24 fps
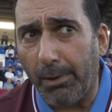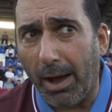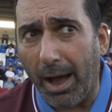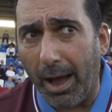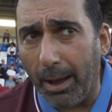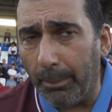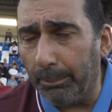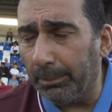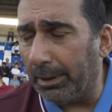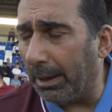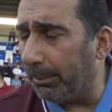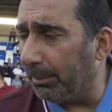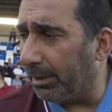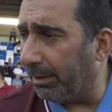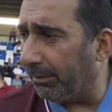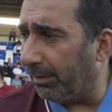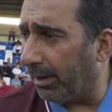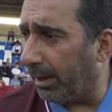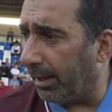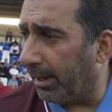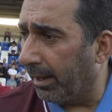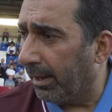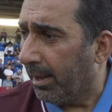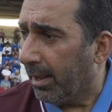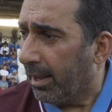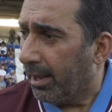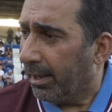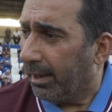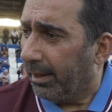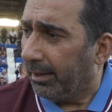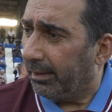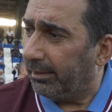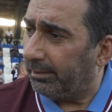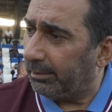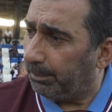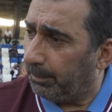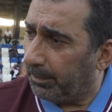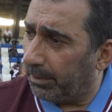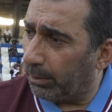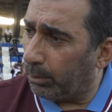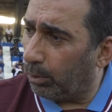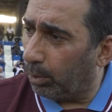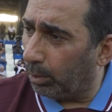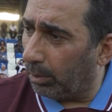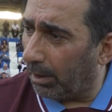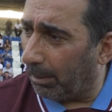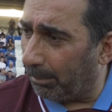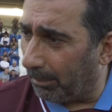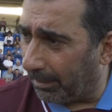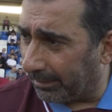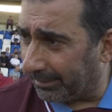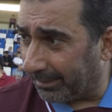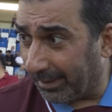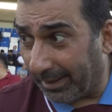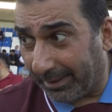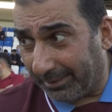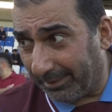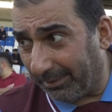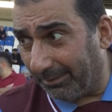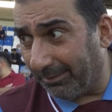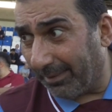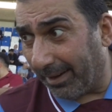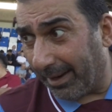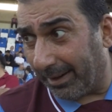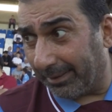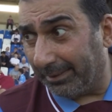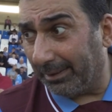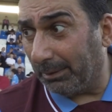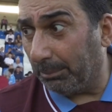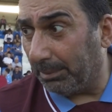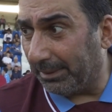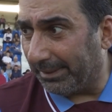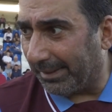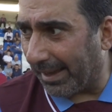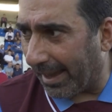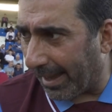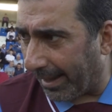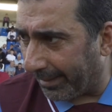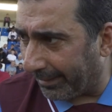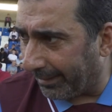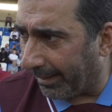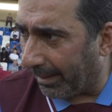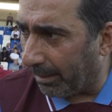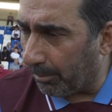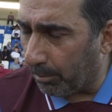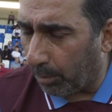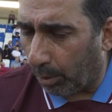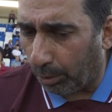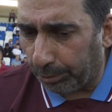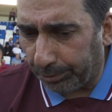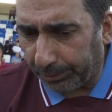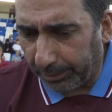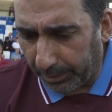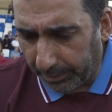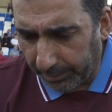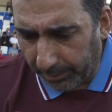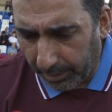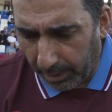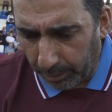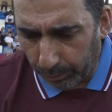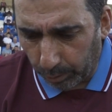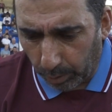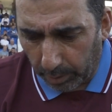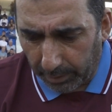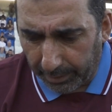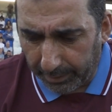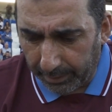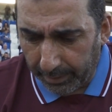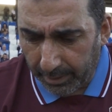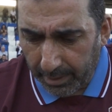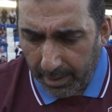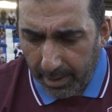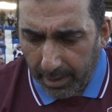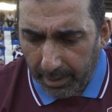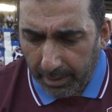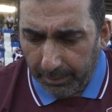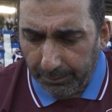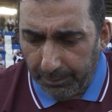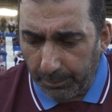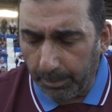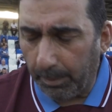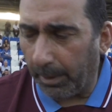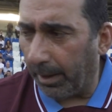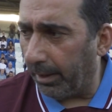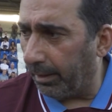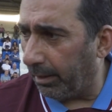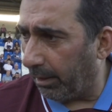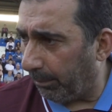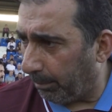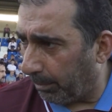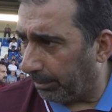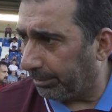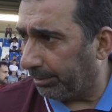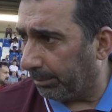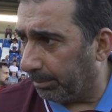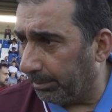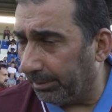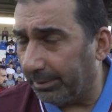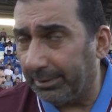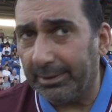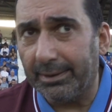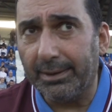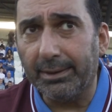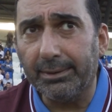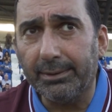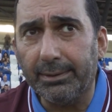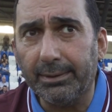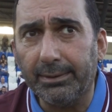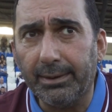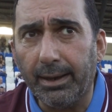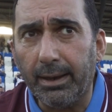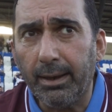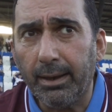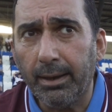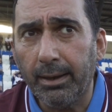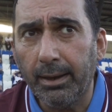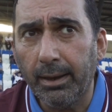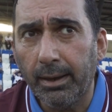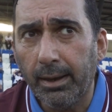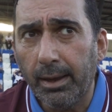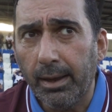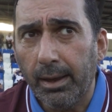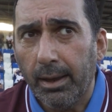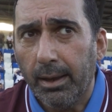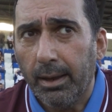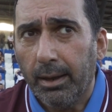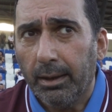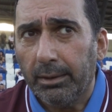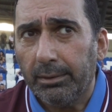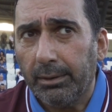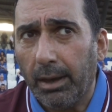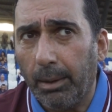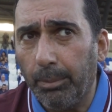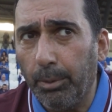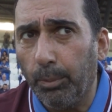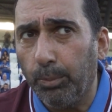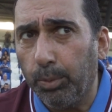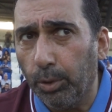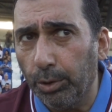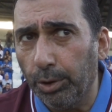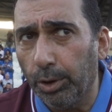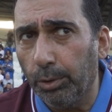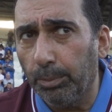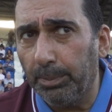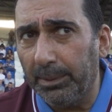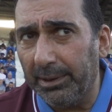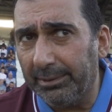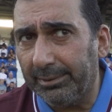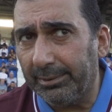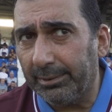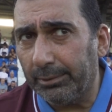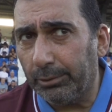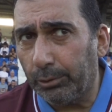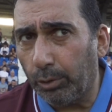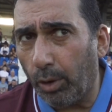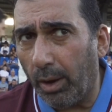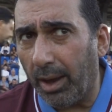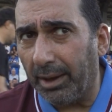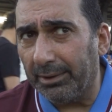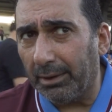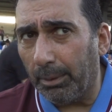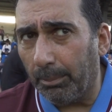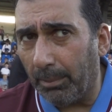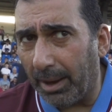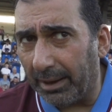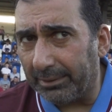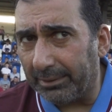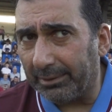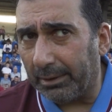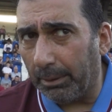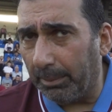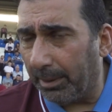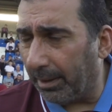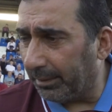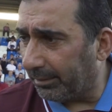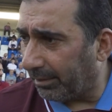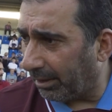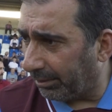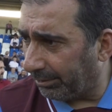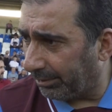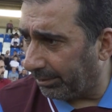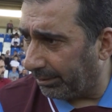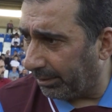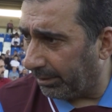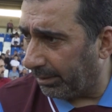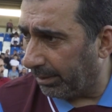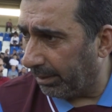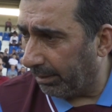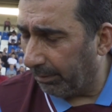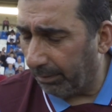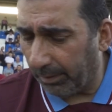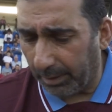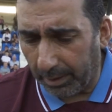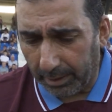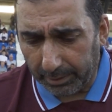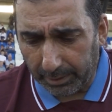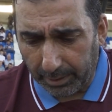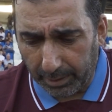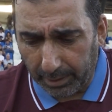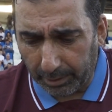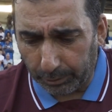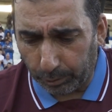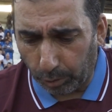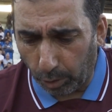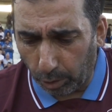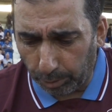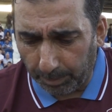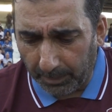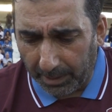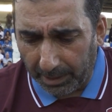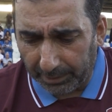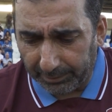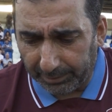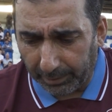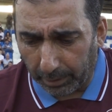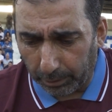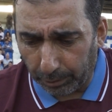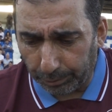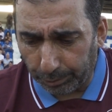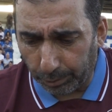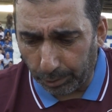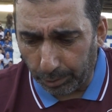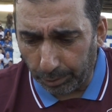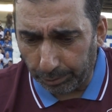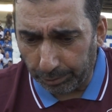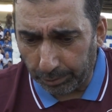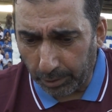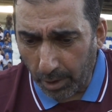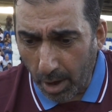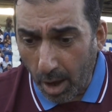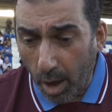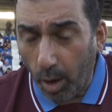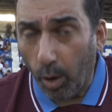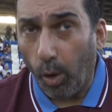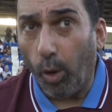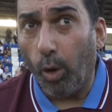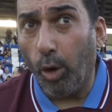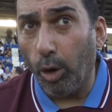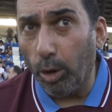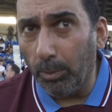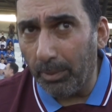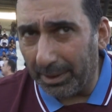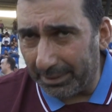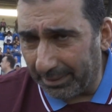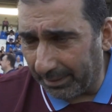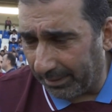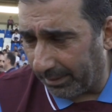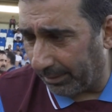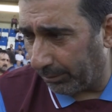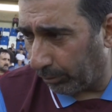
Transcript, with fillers: amblemini ve ismini kullanmasına izin verdiği bir derneğin borçlarından dolayı FIBA ile başımız sıkıntıda. Tabii bunu biz şu anda mahkemeye taşıdık ve e, çözmeye çalışıyoruz olmadı ki